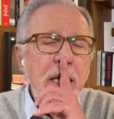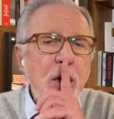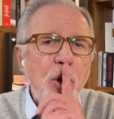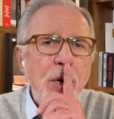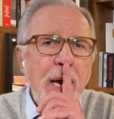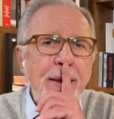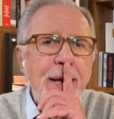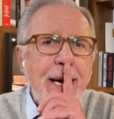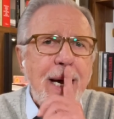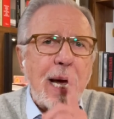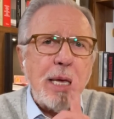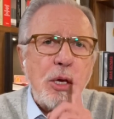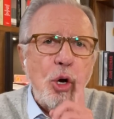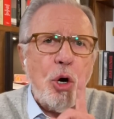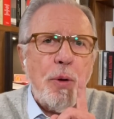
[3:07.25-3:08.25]
dijo nada,
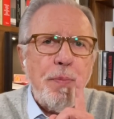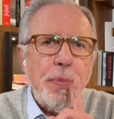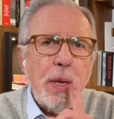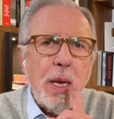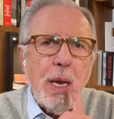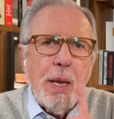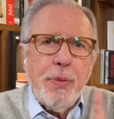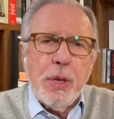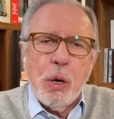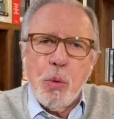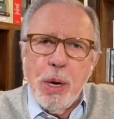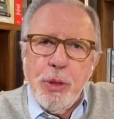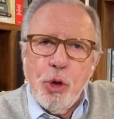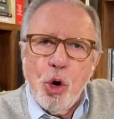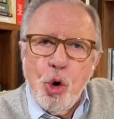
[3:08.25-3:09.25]
cayó de
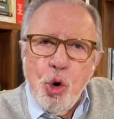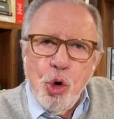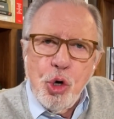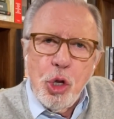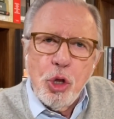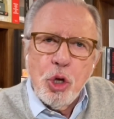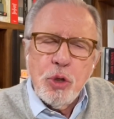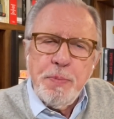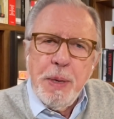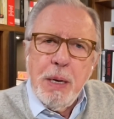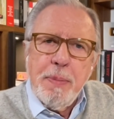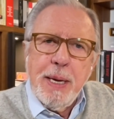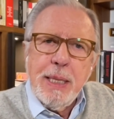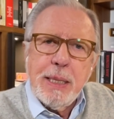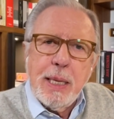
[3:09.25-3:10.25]
cuando en junio de
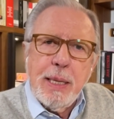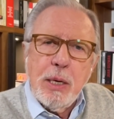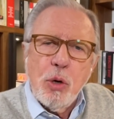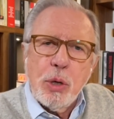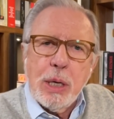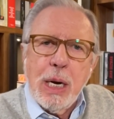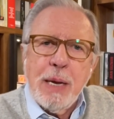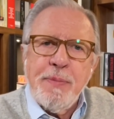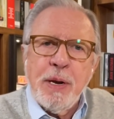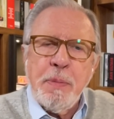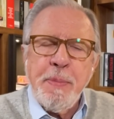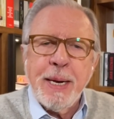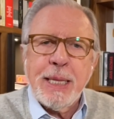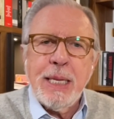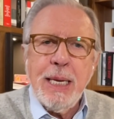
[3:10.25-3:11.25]
2020 dijo que la
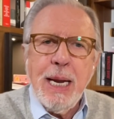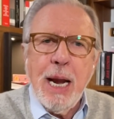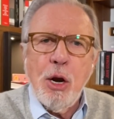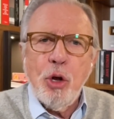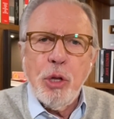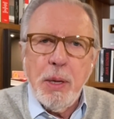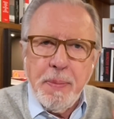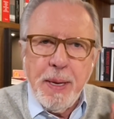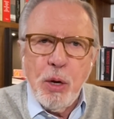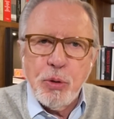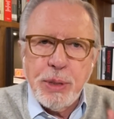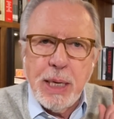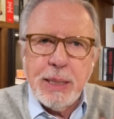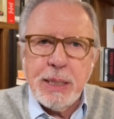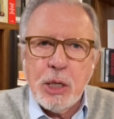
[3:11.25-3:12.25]
ivermectina no debía
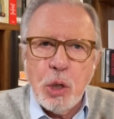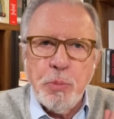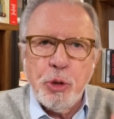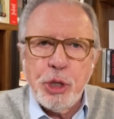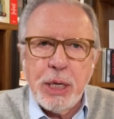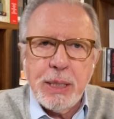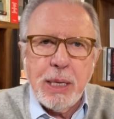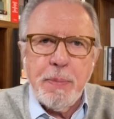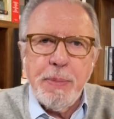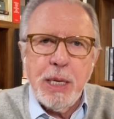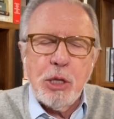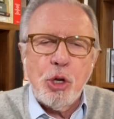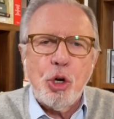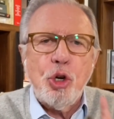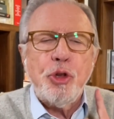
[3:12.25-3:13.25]
usarse como
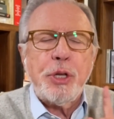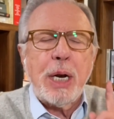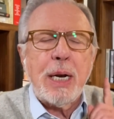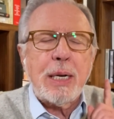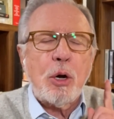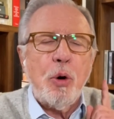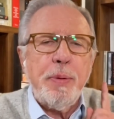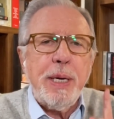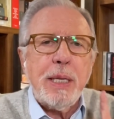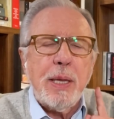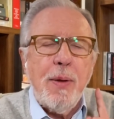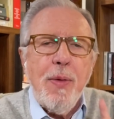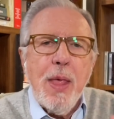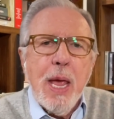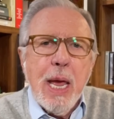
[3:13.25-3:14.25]
tratamiento contra el COVID
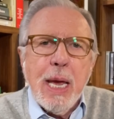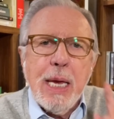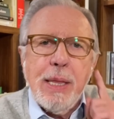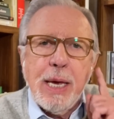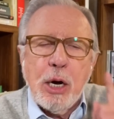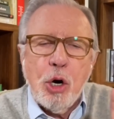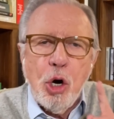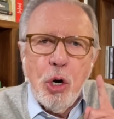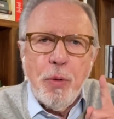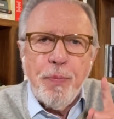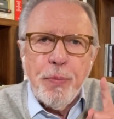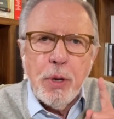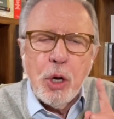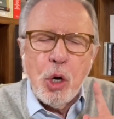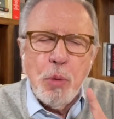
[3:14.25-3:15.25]
y
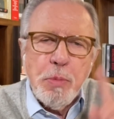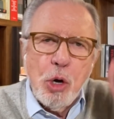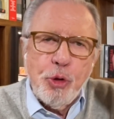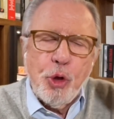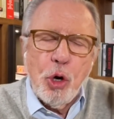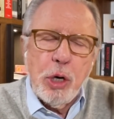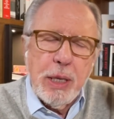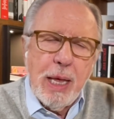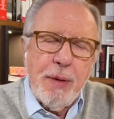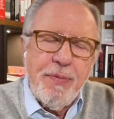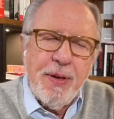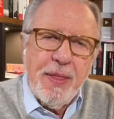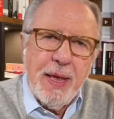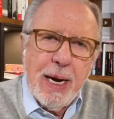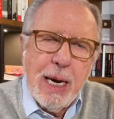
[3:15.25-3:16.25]
dejó como autoridad
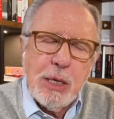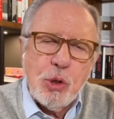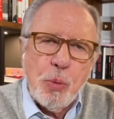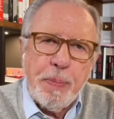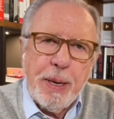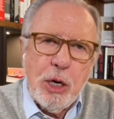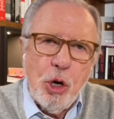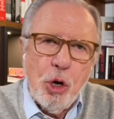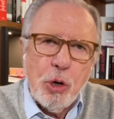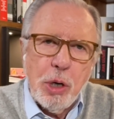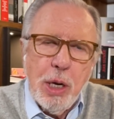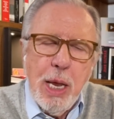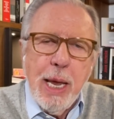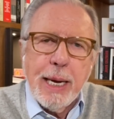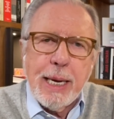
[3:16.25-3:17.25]
federal y superior
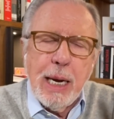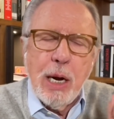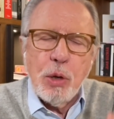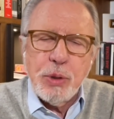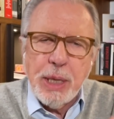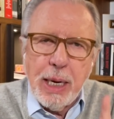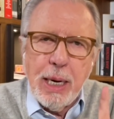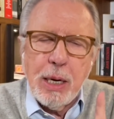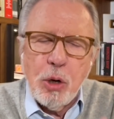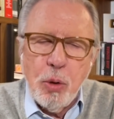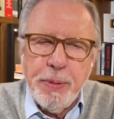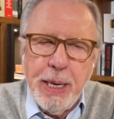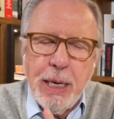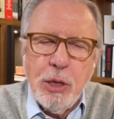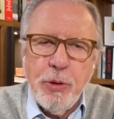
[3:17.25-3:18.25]
que la usara el
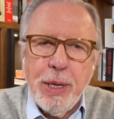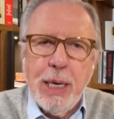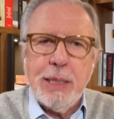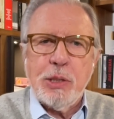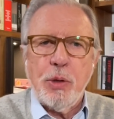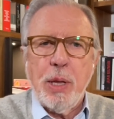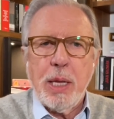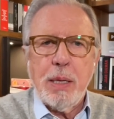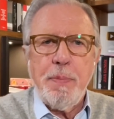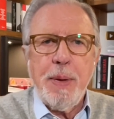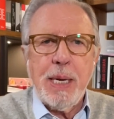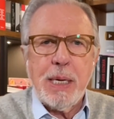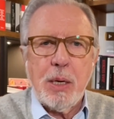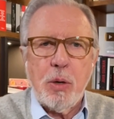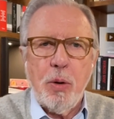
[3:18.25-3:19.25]
gobierno de la Ciudad de
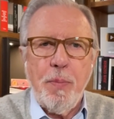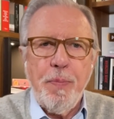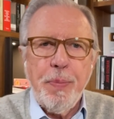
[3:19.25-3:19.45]
México.